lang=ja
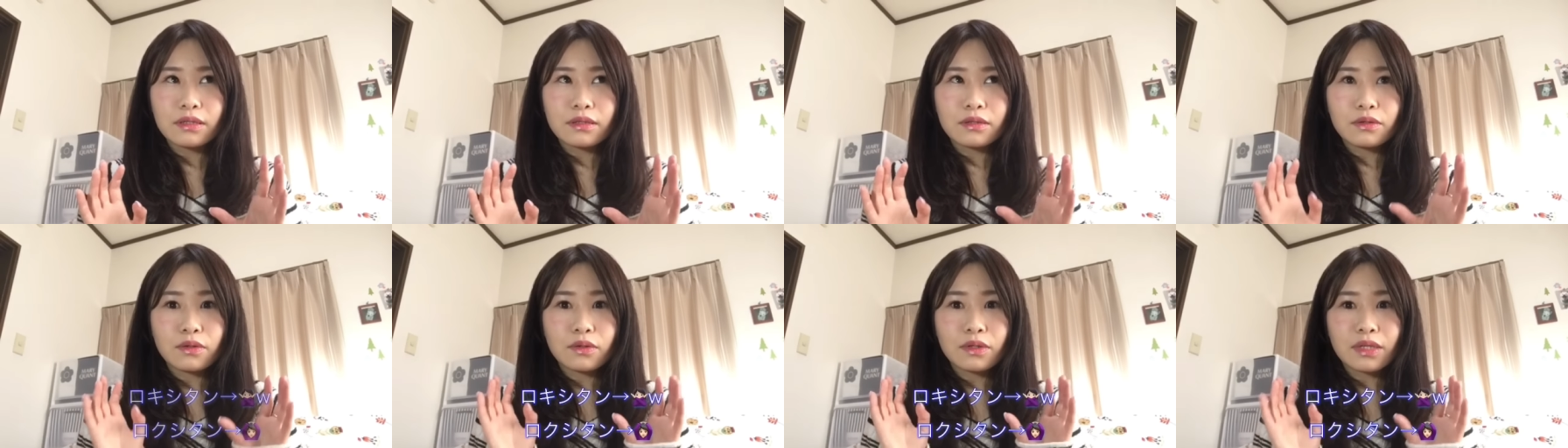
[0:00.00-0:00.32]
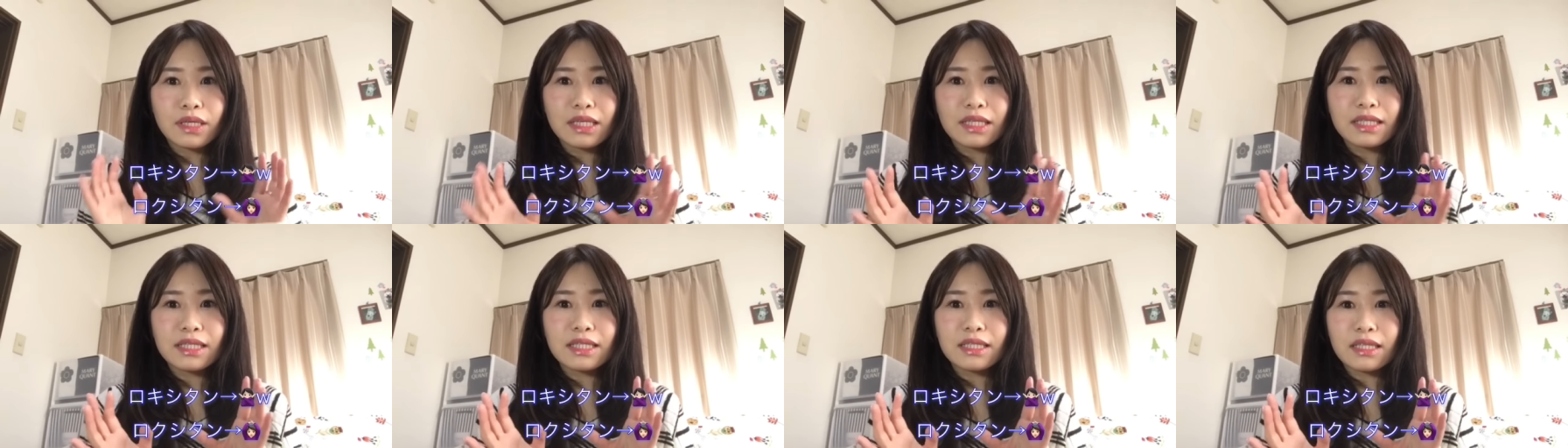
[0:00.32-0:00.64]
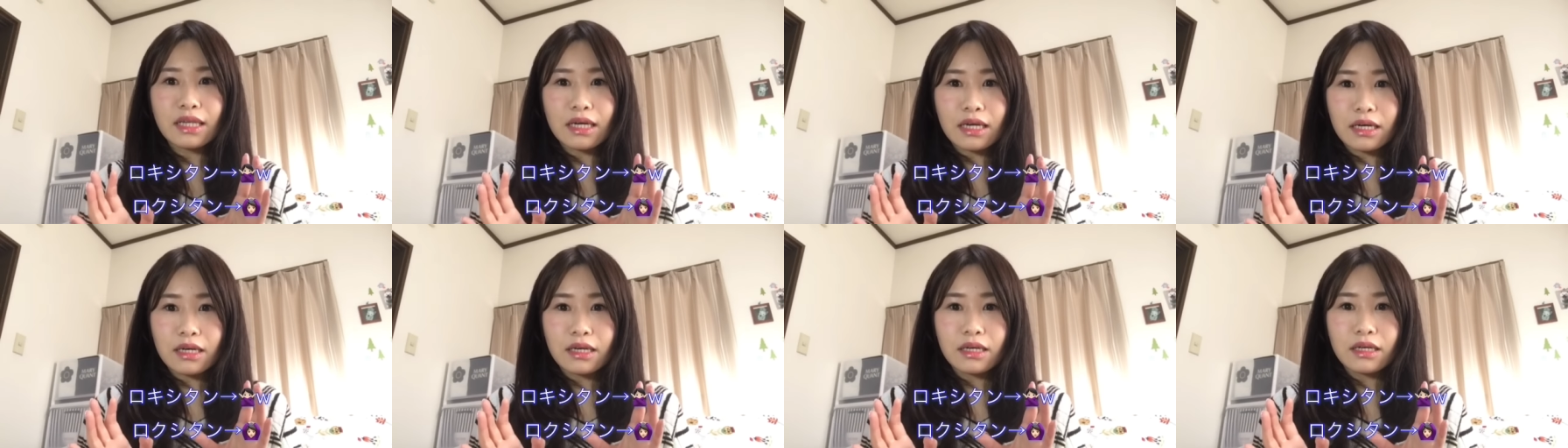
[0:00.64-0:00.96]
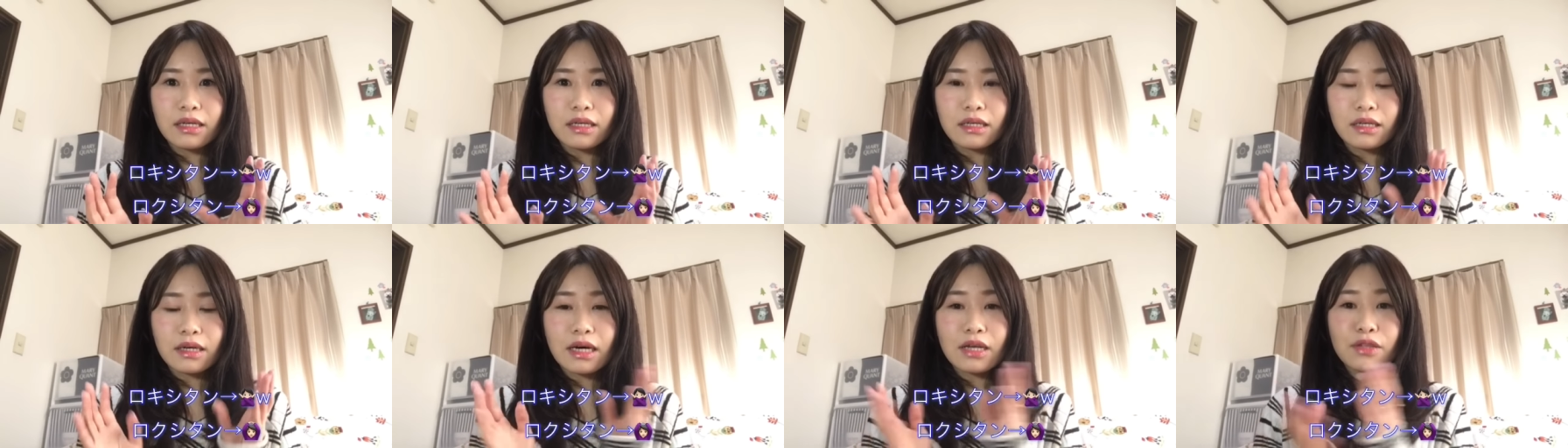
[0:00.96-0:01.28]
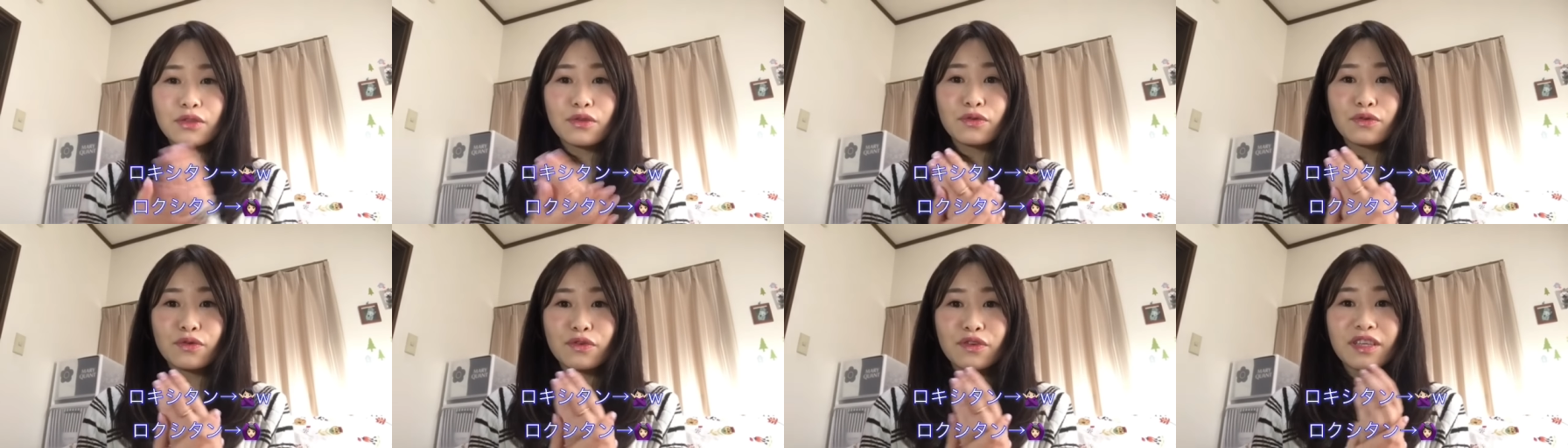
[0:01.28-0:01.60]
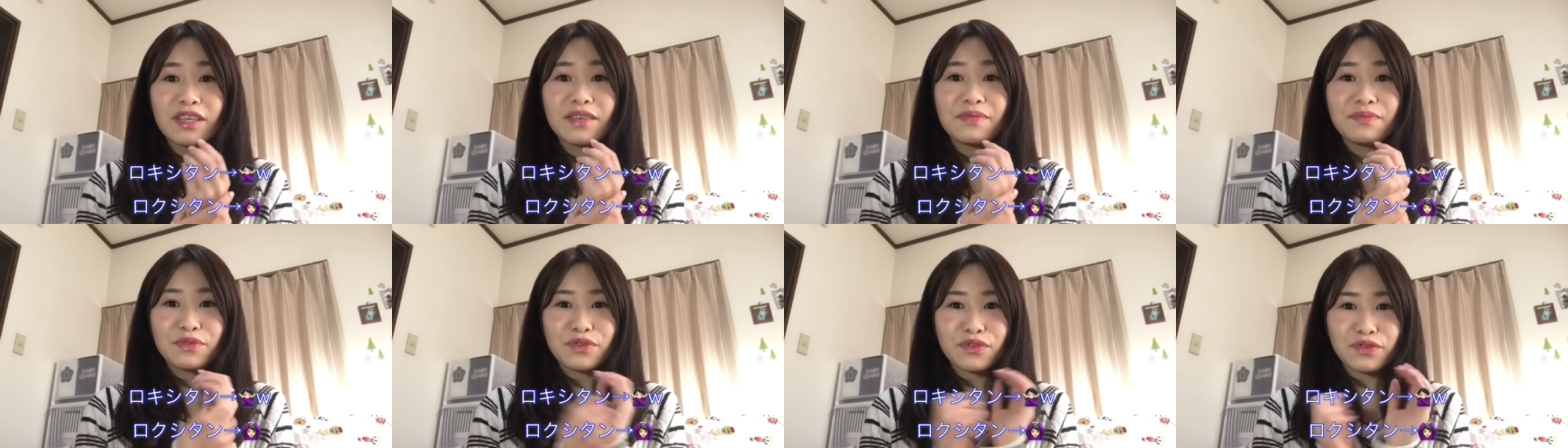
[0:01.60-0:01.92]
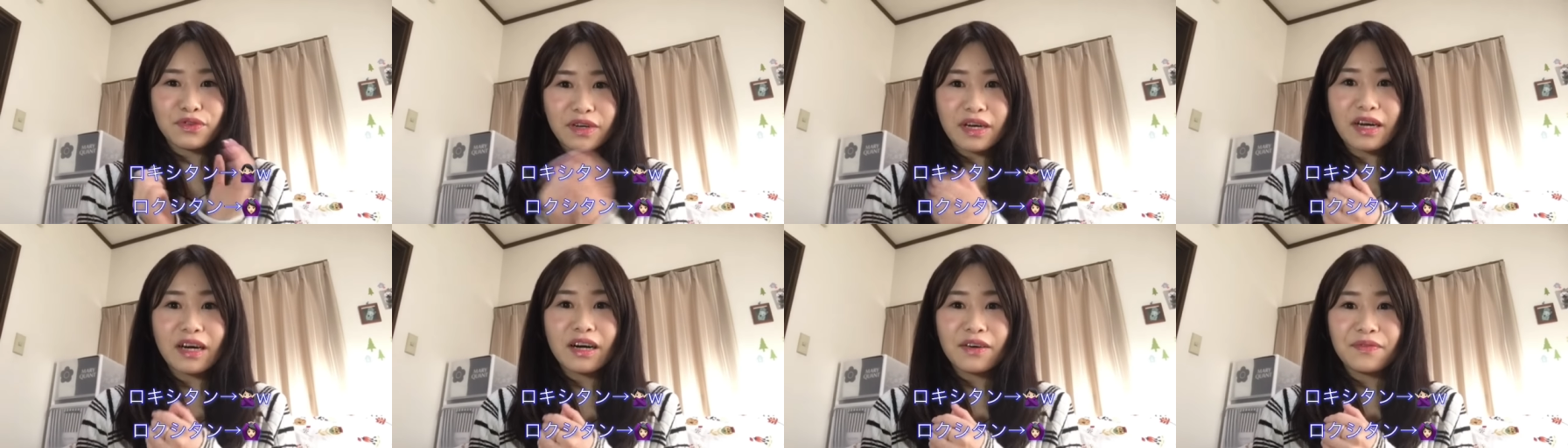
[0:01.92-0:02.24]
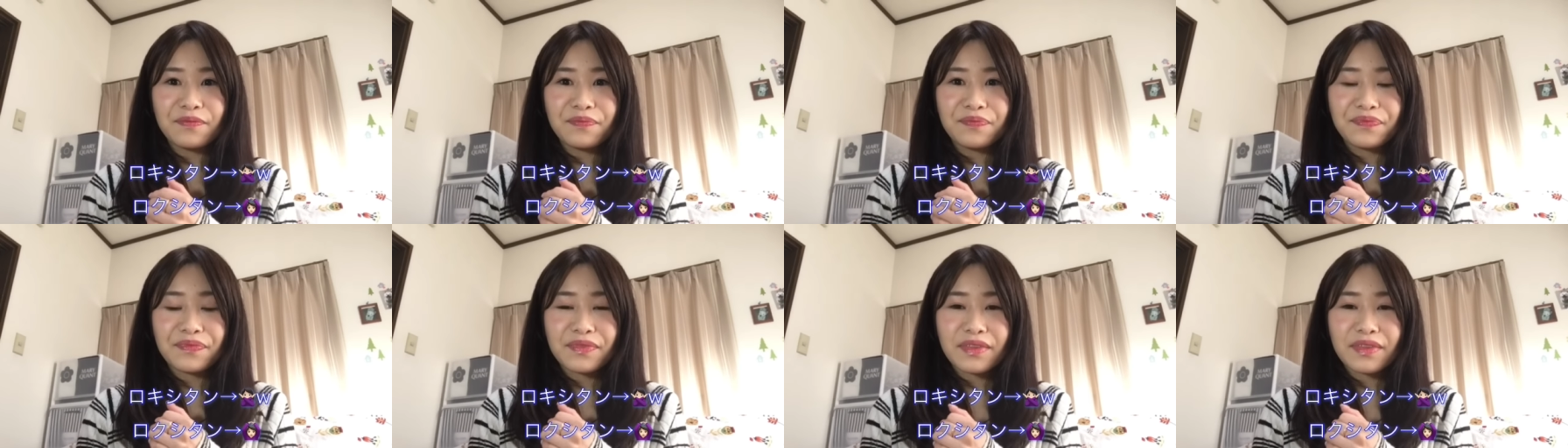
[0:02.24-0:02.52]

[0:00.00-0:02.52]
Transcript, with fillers: ロキシタンハンドクリームとか